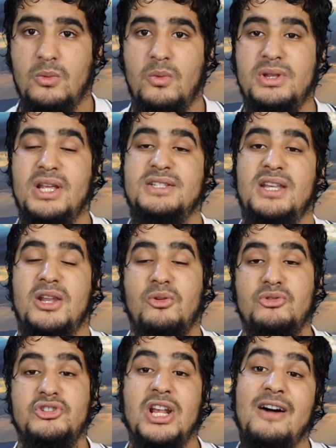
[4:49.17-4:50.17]
Quindi se
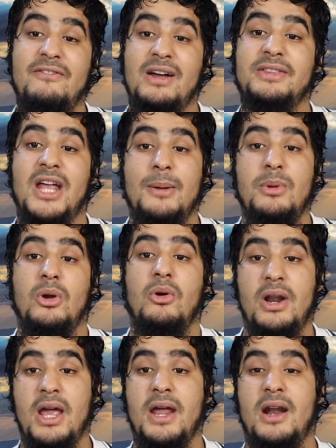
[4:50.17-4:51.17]
non ce l'ha fatta Abi
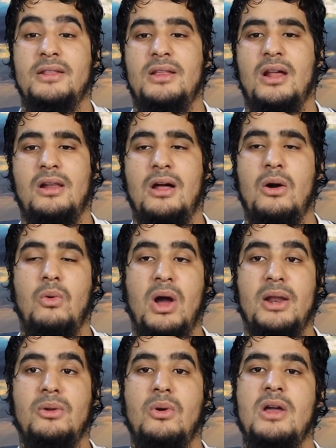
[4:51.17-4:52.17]
Huraira radiallahu
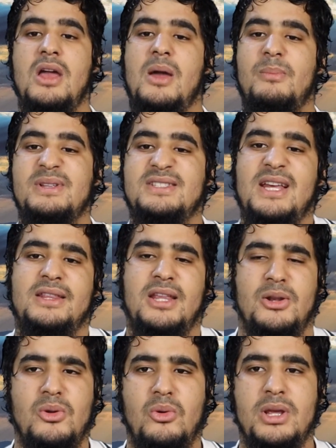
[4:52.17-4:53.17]
anhu,
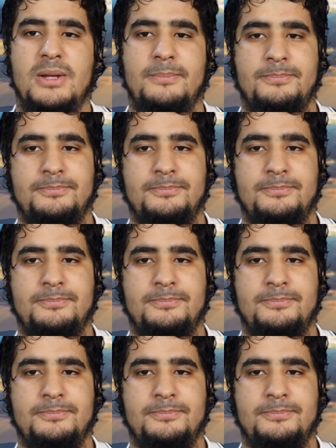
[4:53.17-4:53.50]
pensate noi